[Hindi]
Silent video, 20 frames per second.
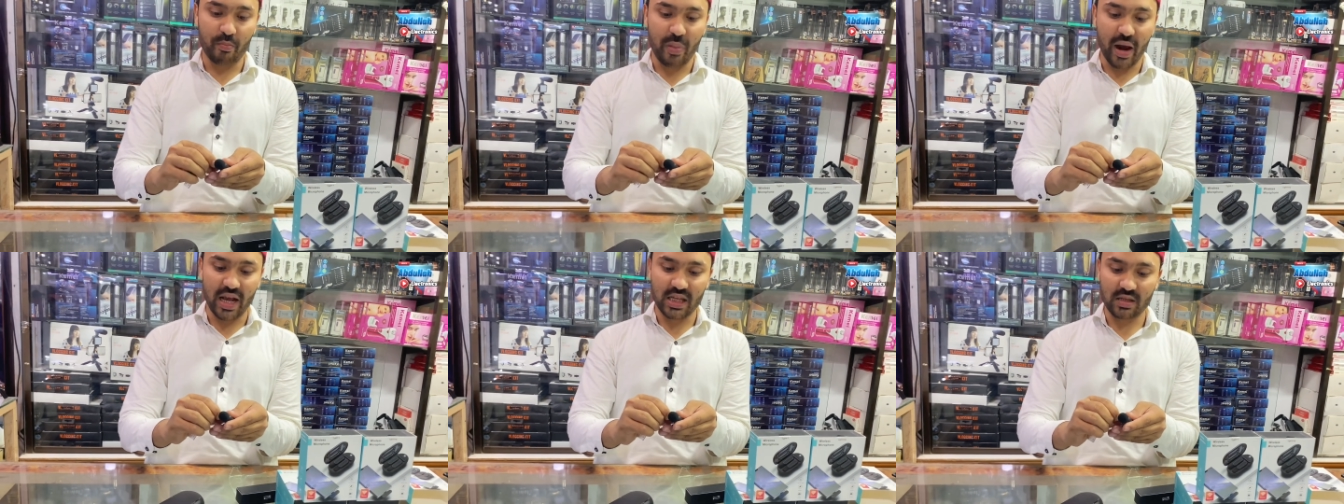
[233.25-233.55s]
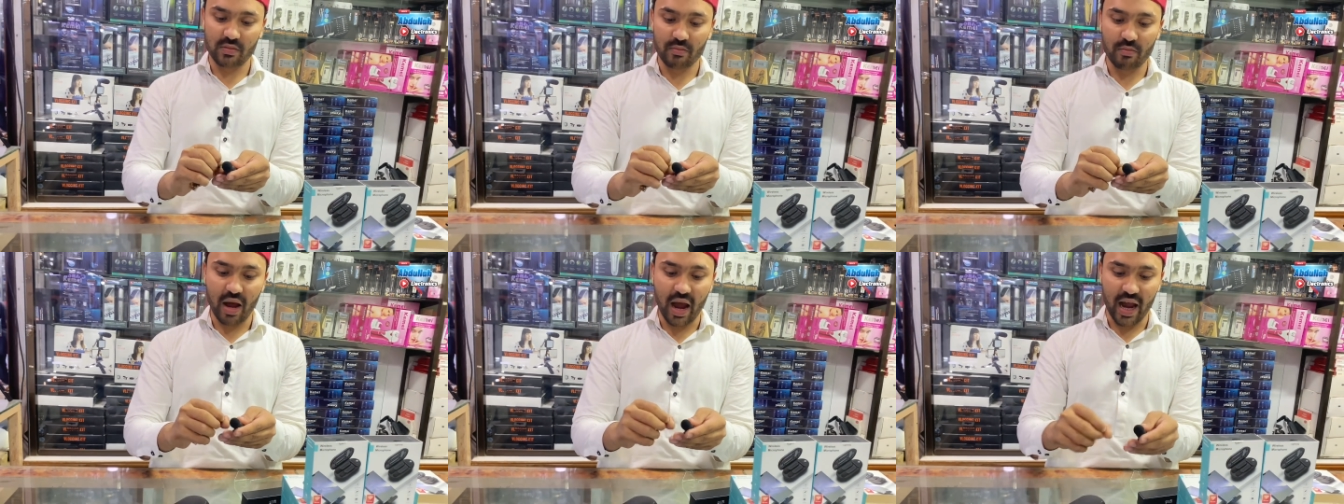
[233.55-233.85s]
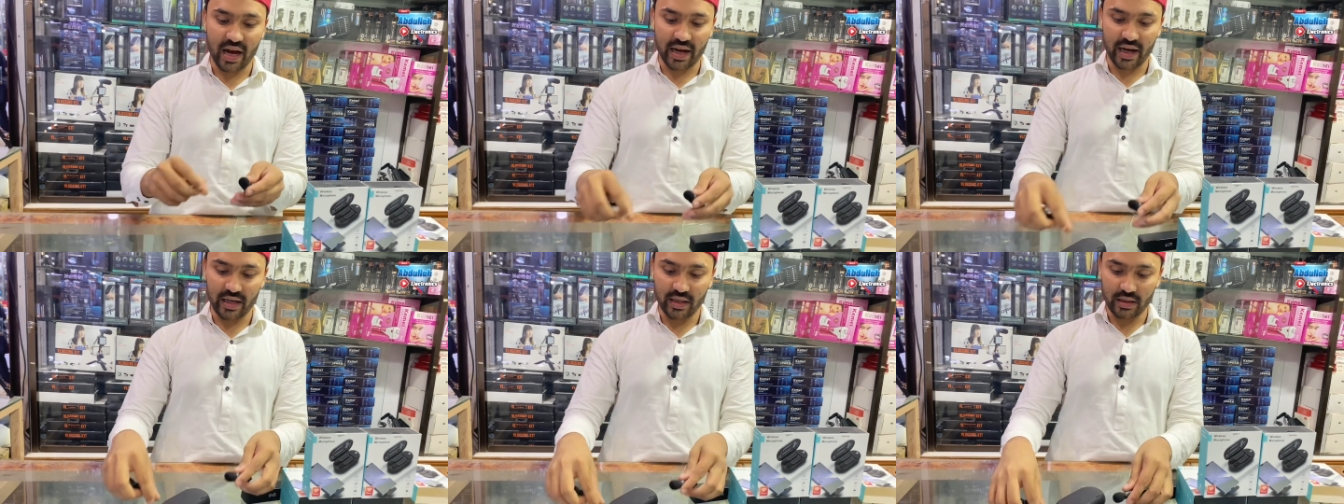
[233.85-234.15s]
बेस्ट
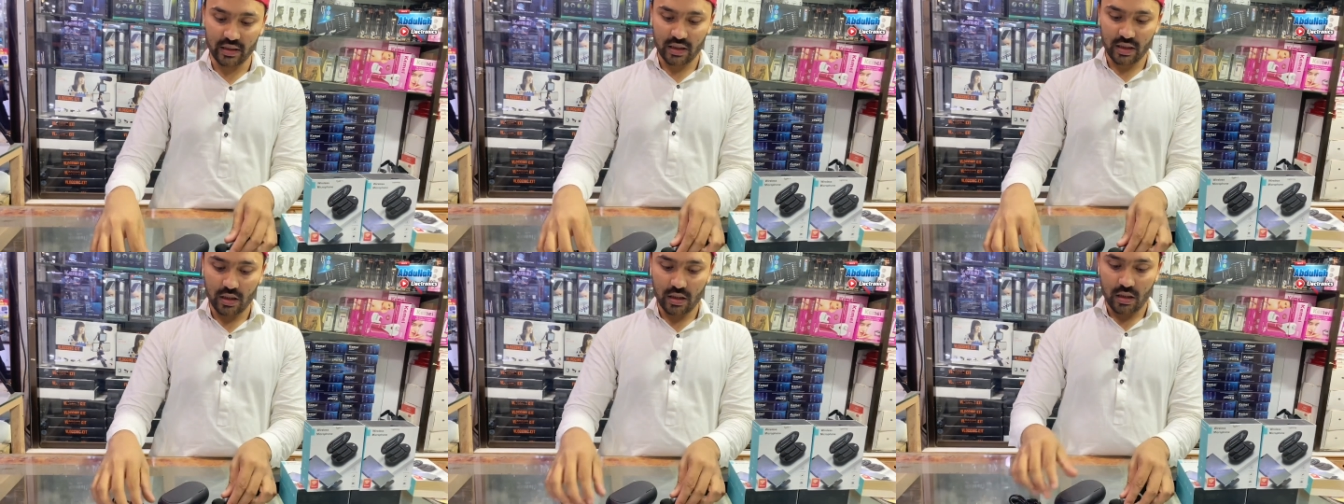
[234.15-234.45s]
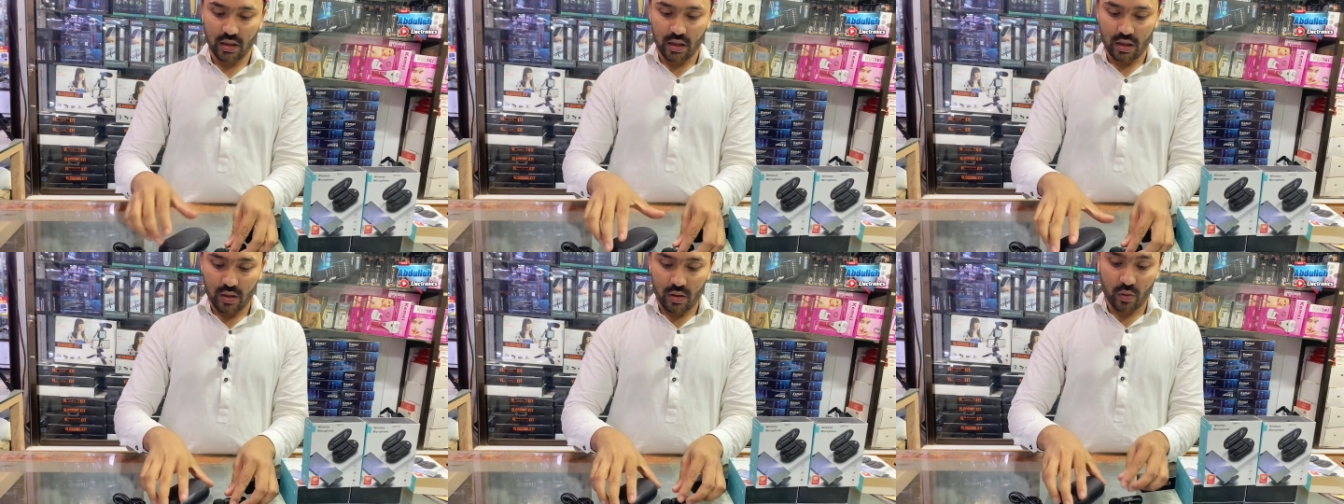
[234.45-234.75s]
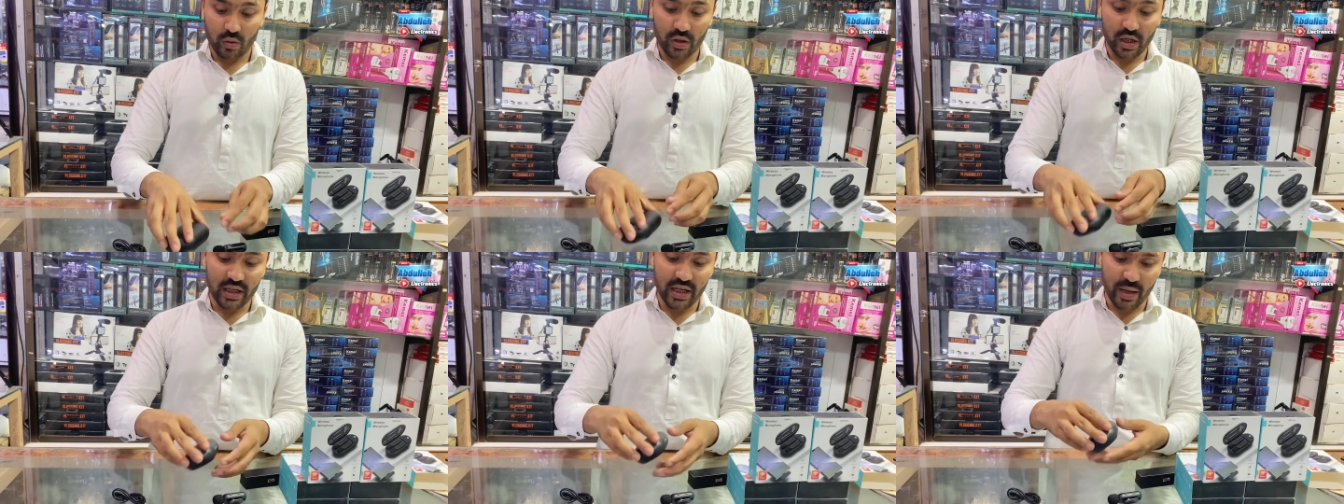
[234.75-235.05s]
माइक है
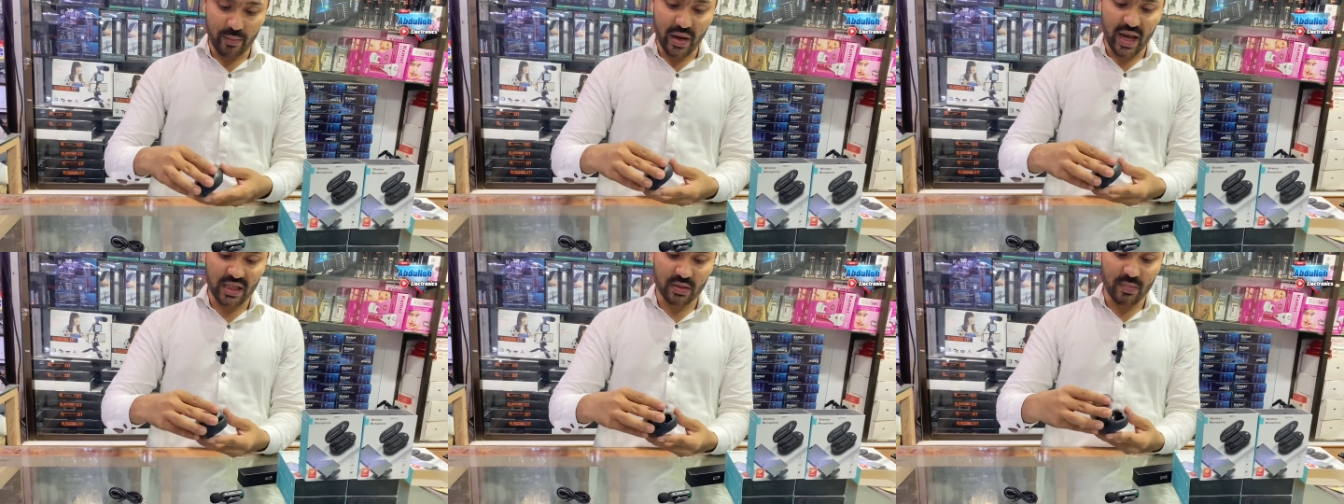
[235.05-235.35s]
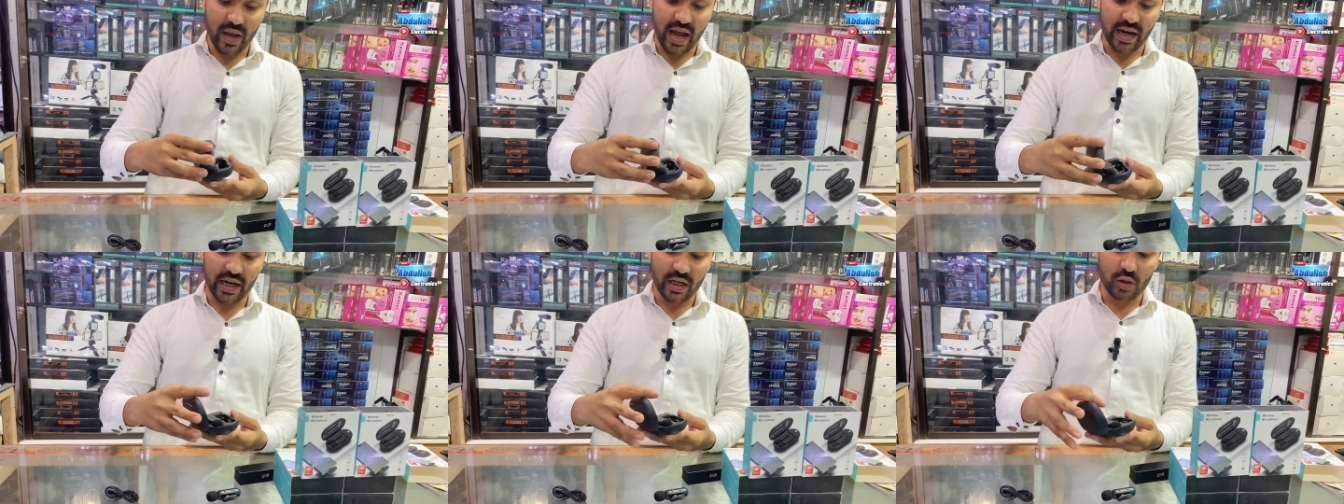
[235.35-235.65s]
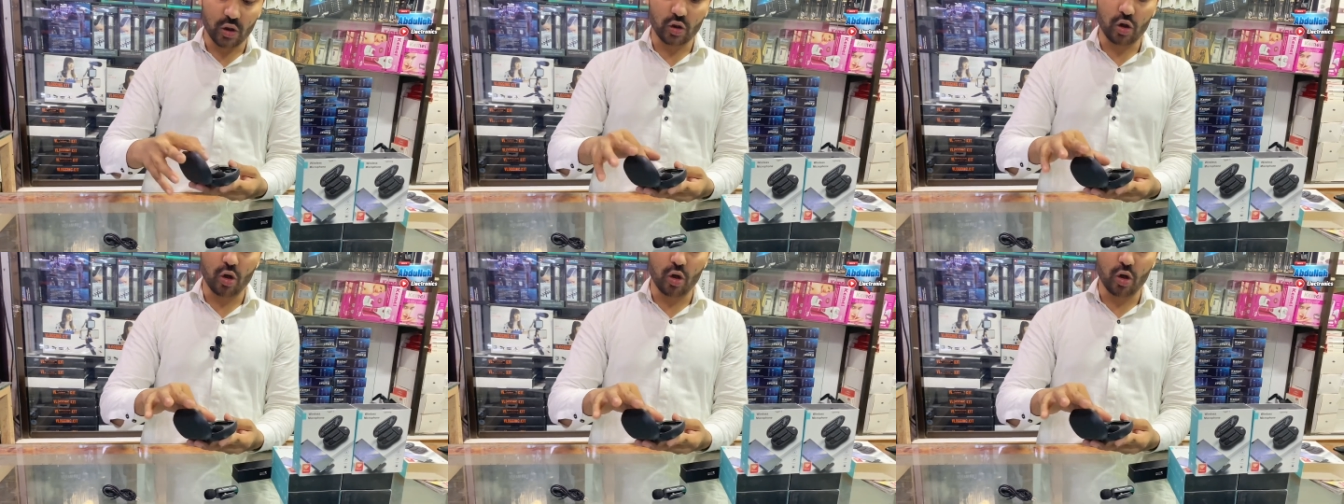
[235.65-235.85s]
उनके लिए बेस्ट माइक है कुछ